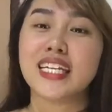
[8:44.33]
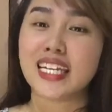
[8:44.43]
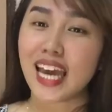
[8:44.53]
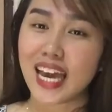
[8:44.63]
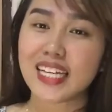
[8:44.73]

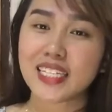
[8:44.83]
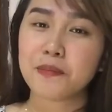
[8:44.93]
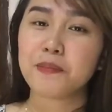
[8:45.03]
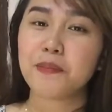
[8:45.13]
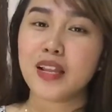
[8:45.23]
yes,
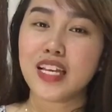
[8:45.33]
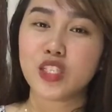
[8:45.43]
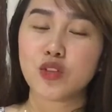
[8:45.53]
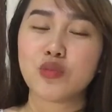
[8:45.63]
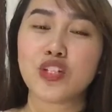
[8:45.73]
please
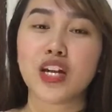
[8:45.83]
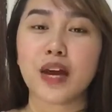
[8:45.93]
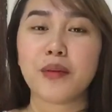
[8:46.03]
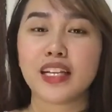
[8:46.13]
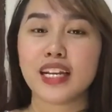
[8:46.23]

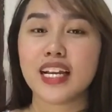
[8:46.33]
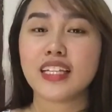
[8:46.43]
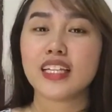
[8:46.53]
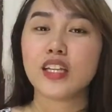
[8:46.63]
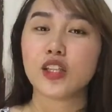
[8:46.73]
subscribe and click
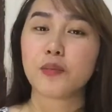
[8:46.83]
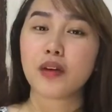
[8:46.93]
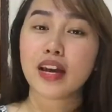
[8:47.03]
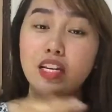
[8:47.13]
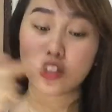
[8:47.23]
the
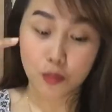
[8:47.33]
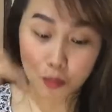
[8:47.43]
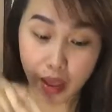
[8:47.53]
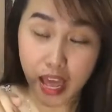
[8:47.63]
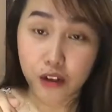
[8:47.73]
notification
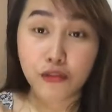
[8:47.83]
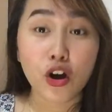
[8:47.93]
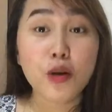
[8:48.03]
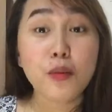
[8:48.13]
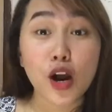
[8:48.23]
bell
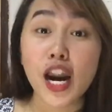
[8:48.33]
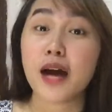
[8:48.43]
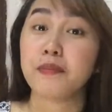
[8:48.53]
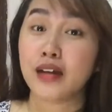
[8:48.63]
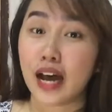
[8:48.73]
for more
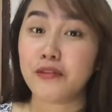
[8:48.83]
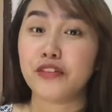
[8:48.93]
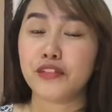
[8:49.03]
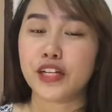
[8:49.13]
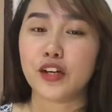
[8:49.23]

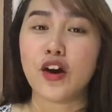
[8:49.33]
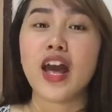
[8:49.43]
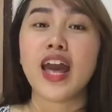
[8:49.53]
upcoming video.